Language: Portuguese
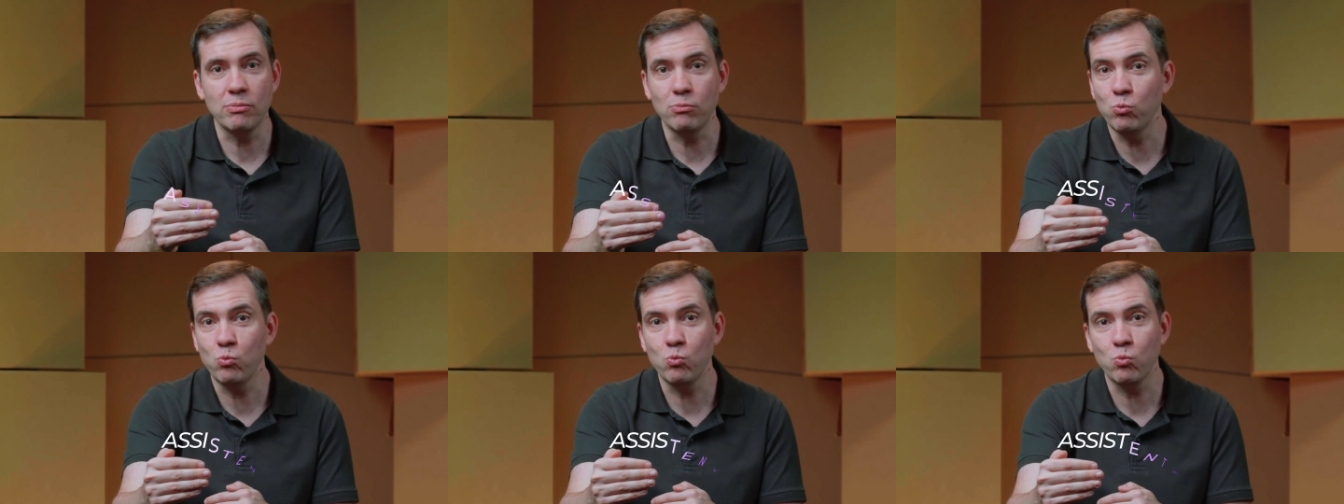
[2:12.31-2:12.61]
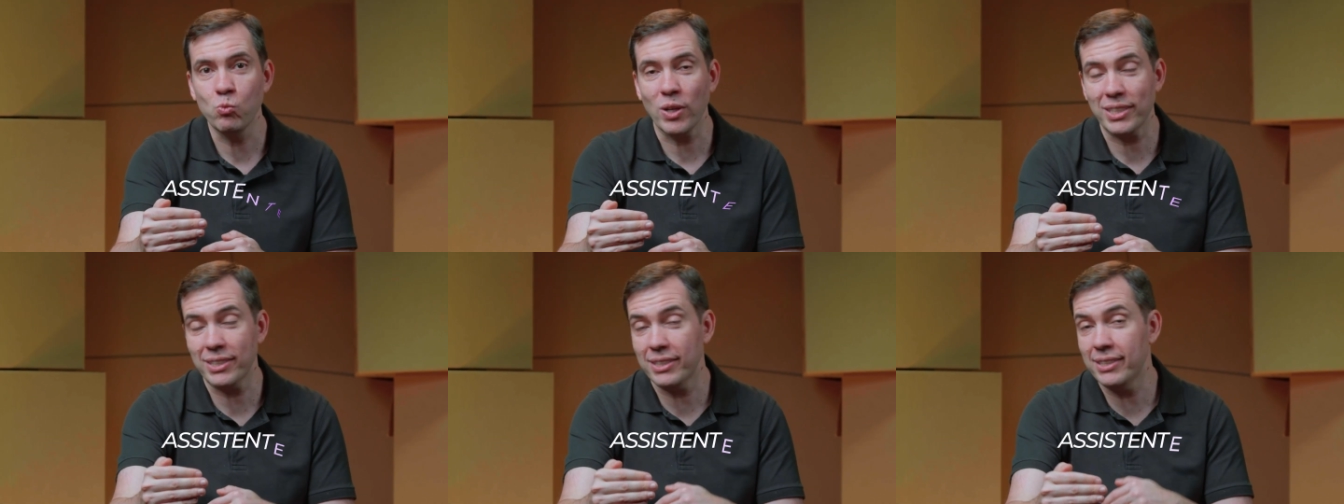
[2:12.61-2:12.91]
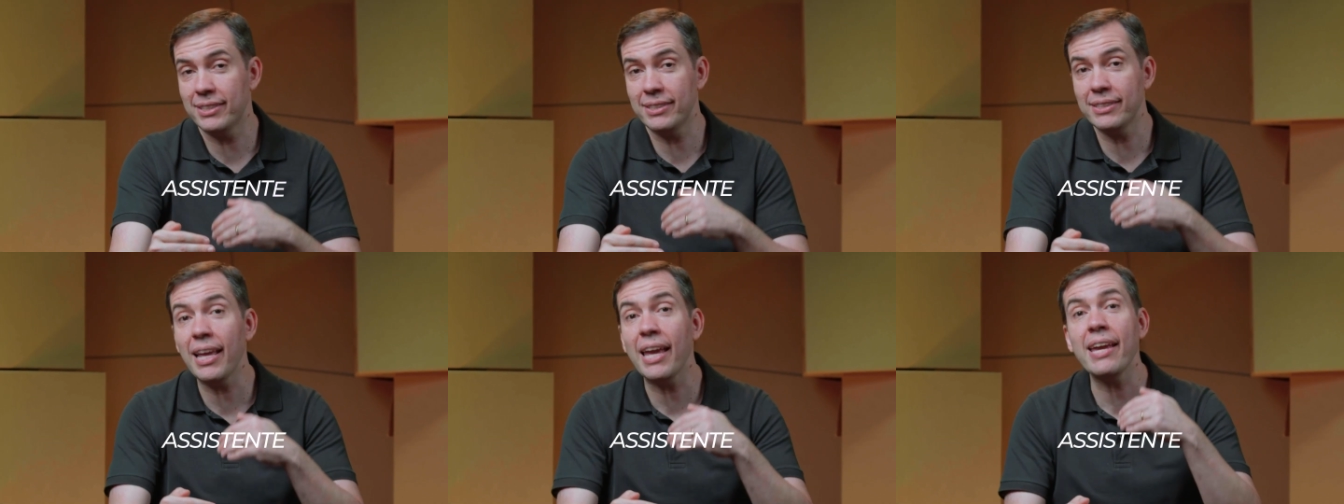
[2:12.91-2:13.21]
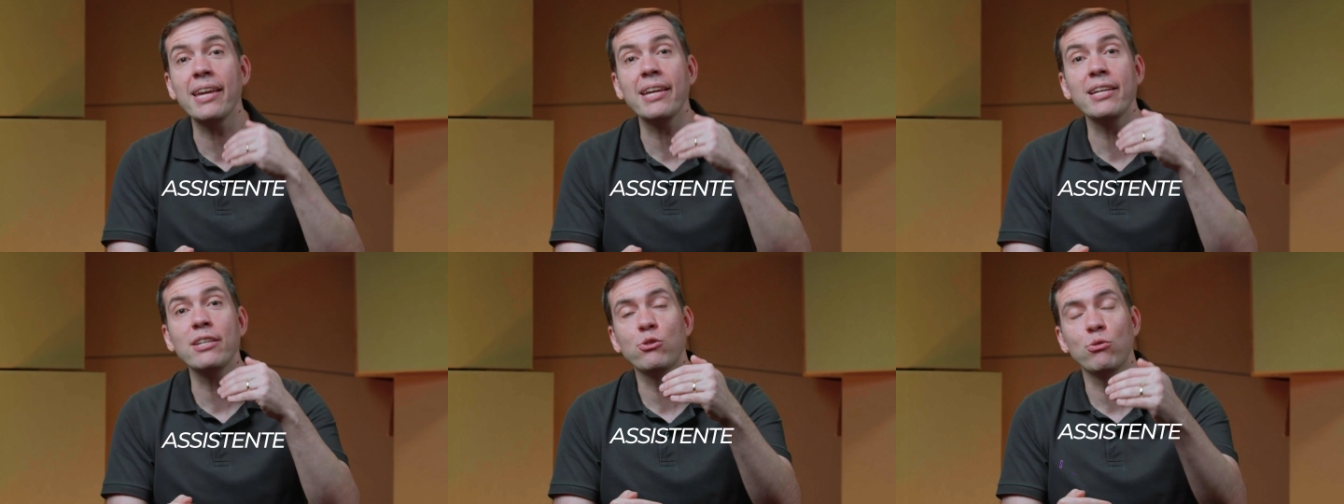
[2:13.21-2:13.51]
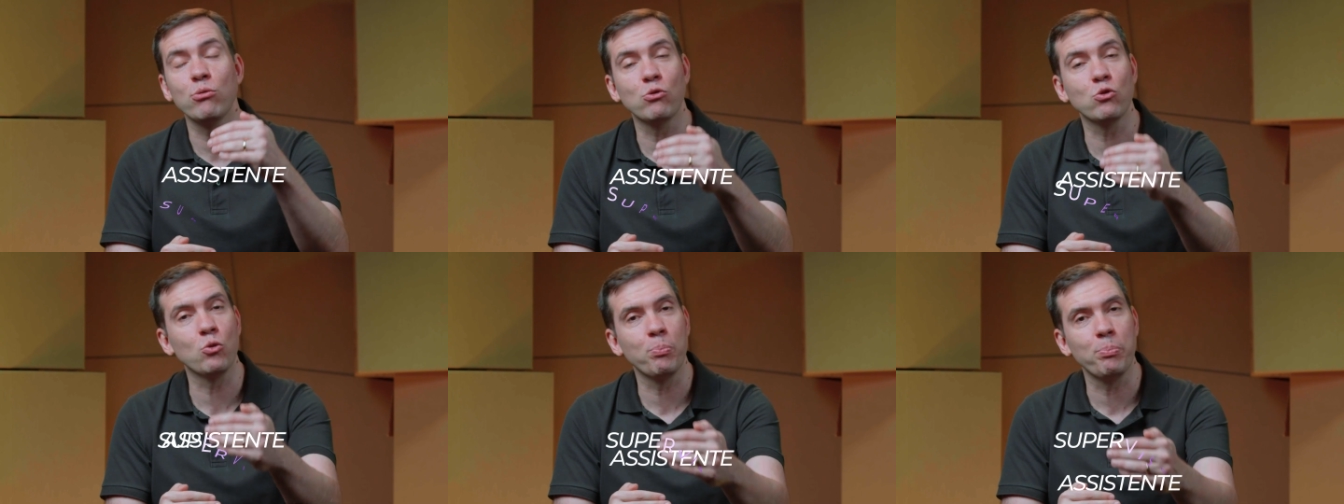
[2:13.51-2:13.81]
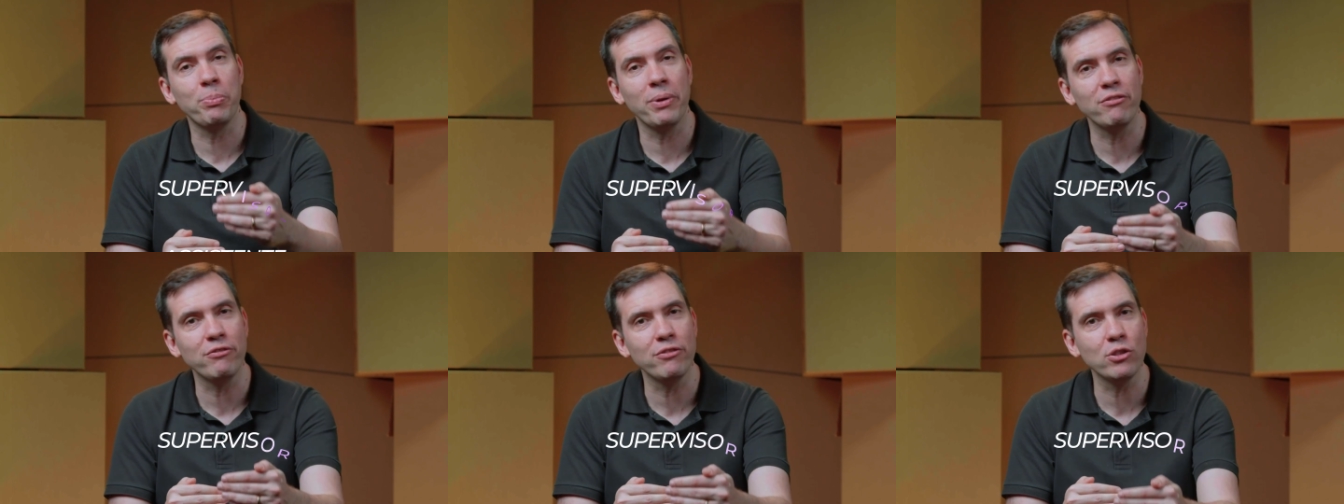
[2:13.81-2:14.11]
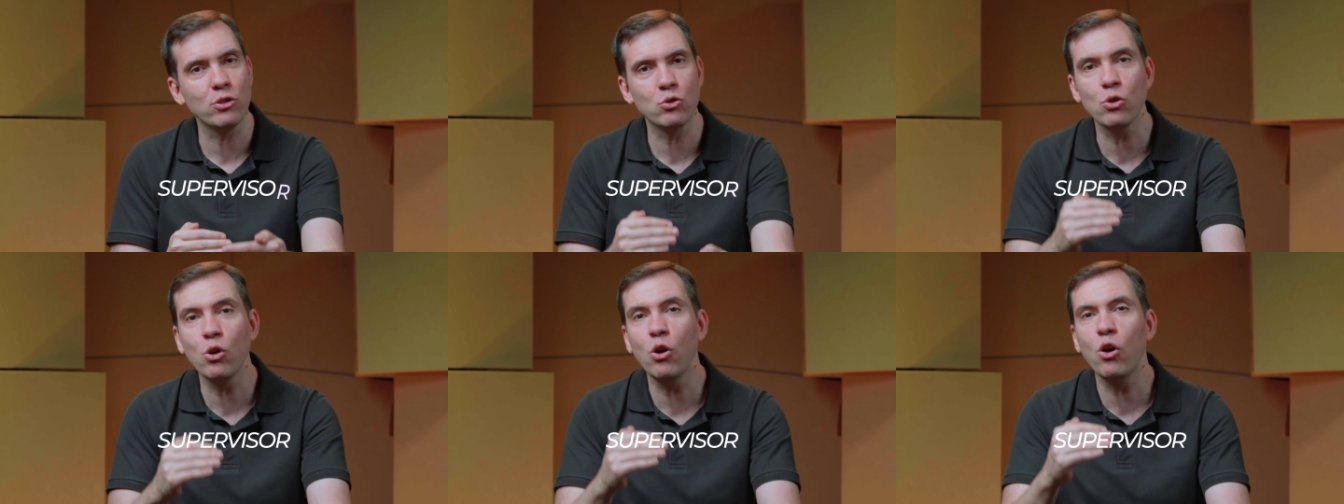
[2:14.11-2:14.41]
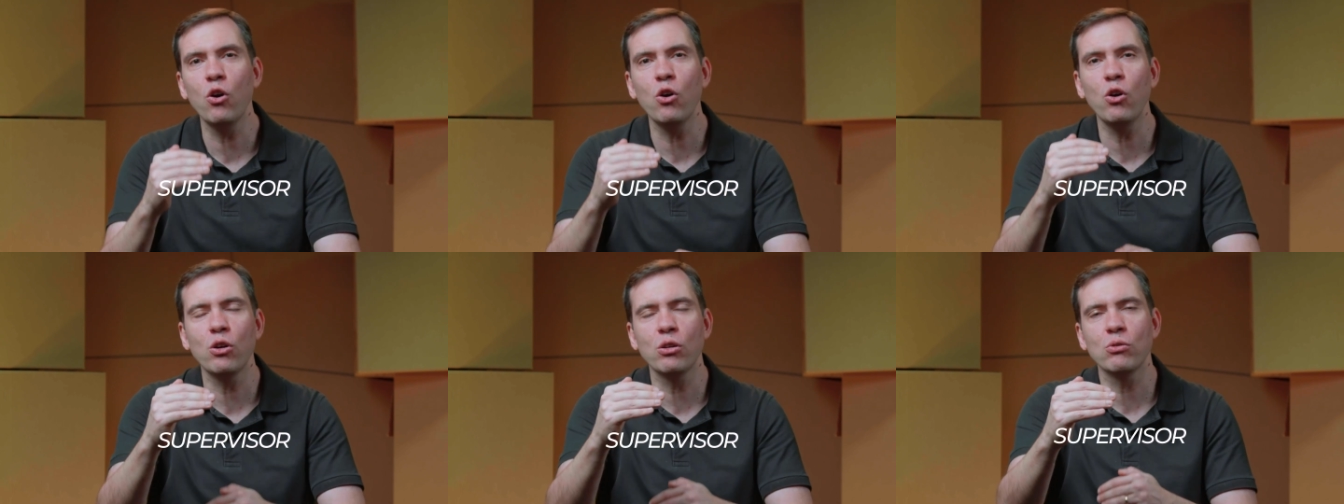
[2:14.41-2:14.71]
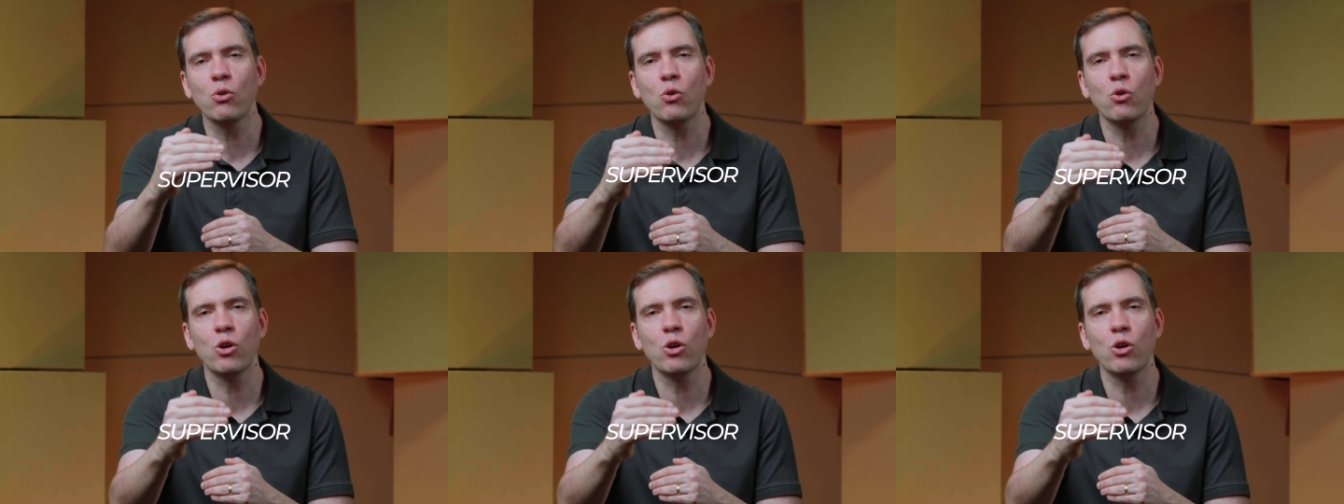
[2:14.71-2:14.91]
um assistente, um supervisor, um